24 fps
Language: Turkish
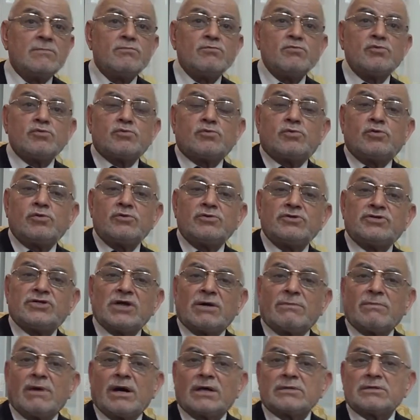bütün
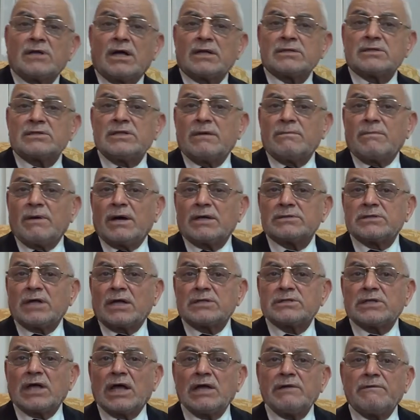cemadat,
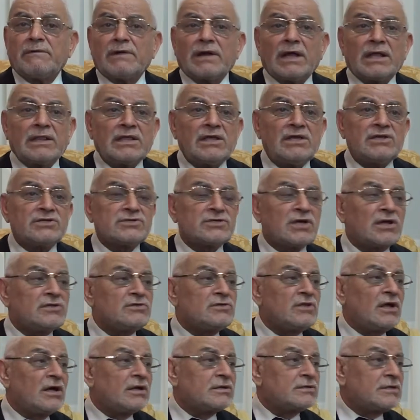nebadat, hayvanat,
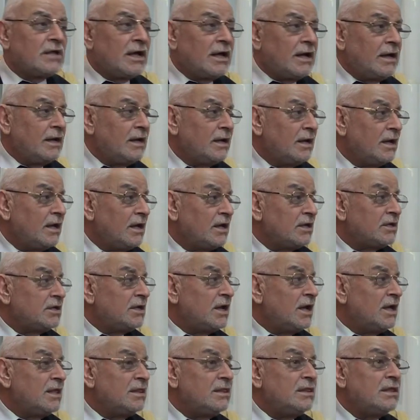insanlarda
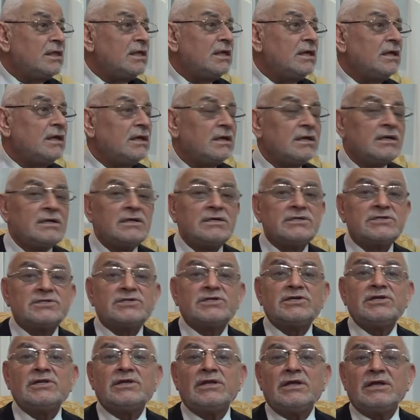
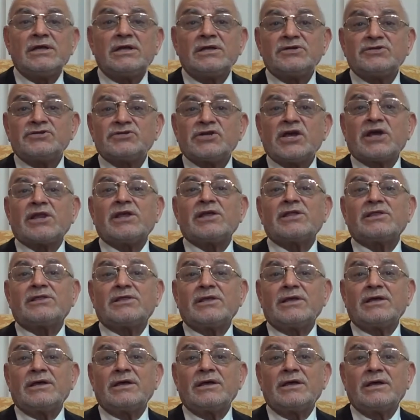kendisini şer
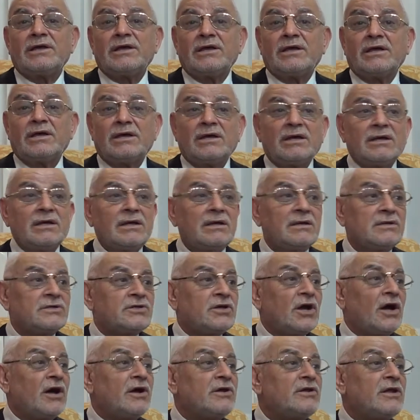etti
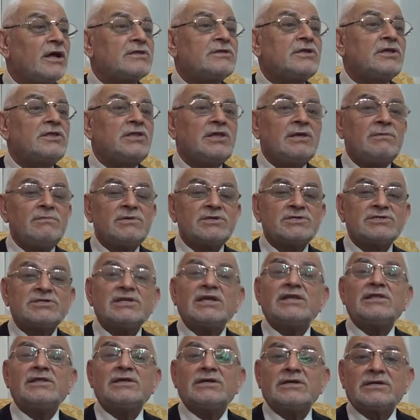kainat dediğimiz
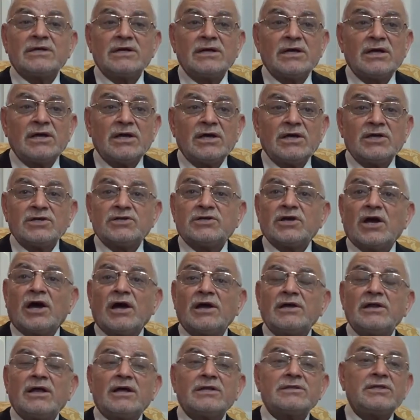nedir?
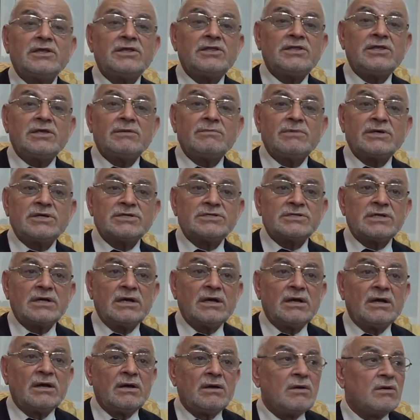kainat dediğimiz
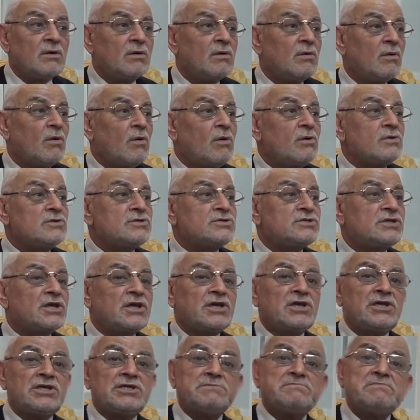
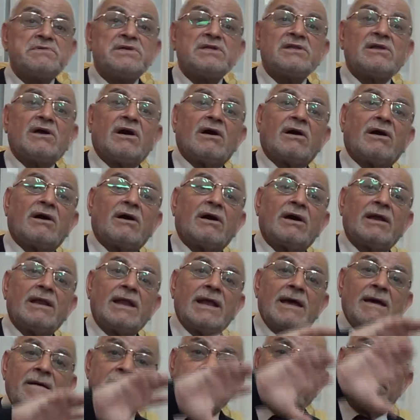18 bin
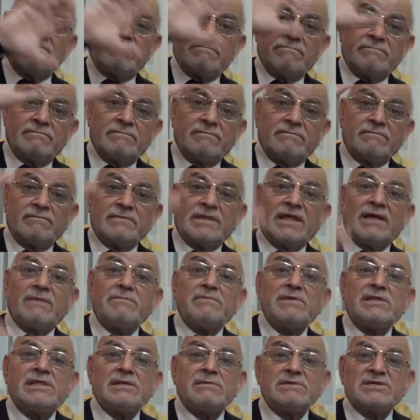alem diye
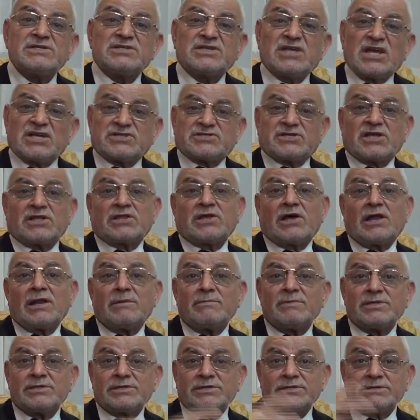bildiğimiz kesret
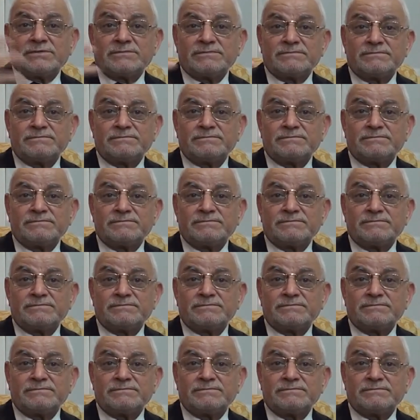alemidir.